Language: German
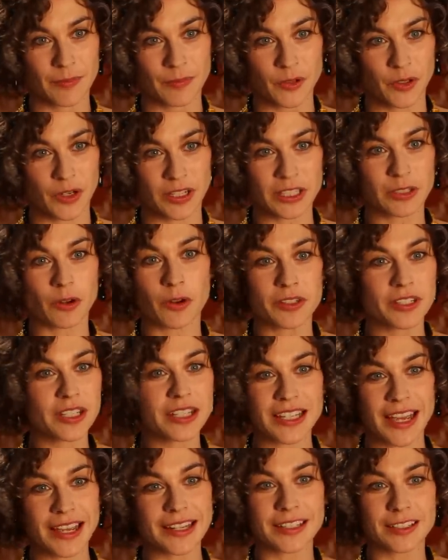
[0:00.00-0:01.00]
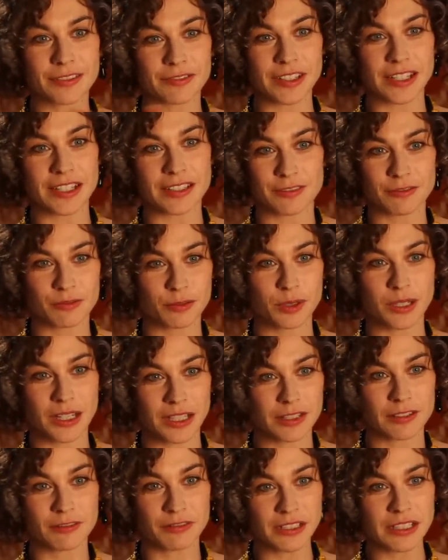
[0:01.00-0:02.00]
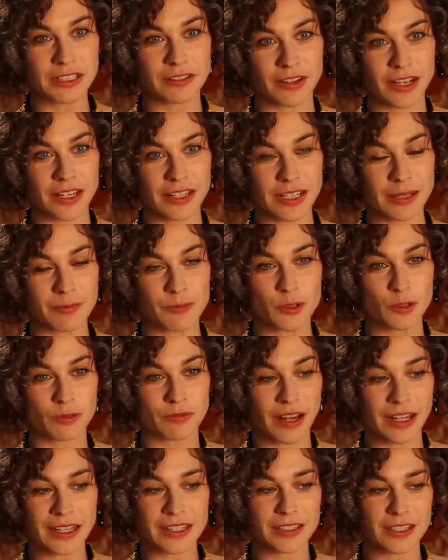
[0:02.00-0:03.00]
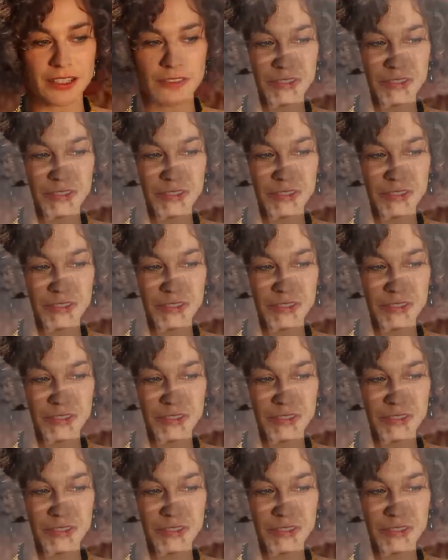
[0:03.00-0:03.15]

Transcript: oder die goldene Zeit gewesen für ganz viele, weil eben so wahnsinnig